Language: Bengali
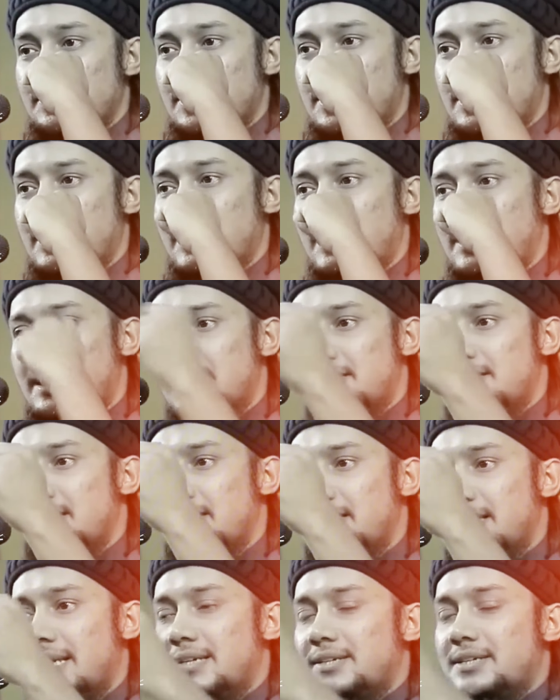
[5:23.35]
যেখানে
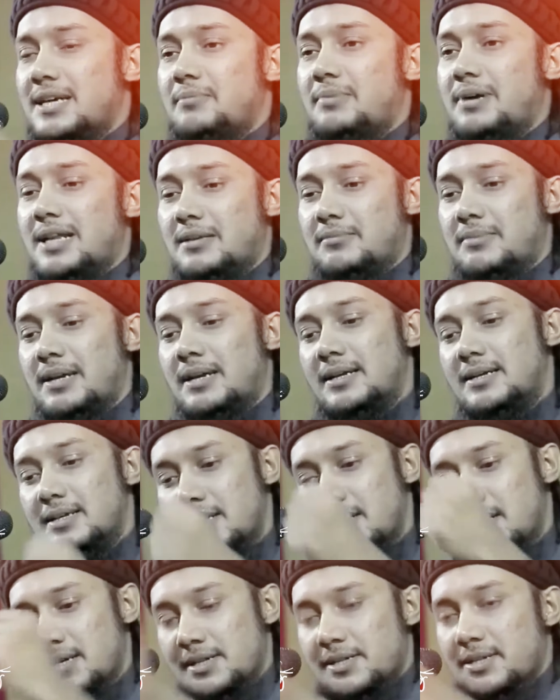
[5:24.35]
গিয়েছি দেখি সেই বাড়ির মালিক
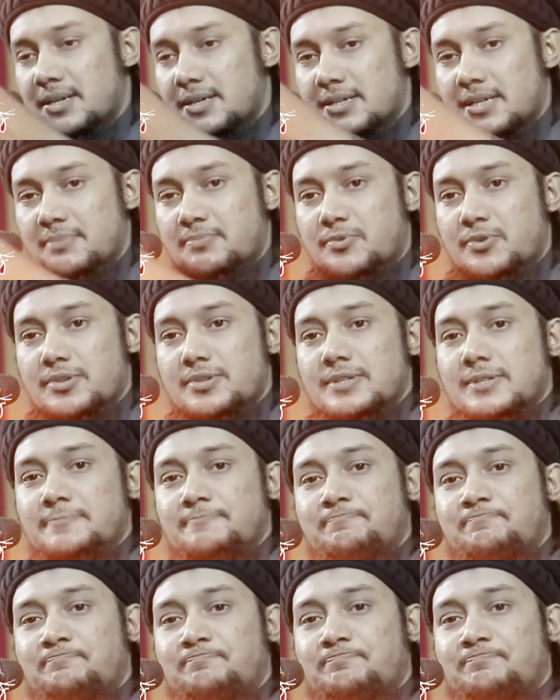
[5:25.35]
সেটা সার্ভ করেছে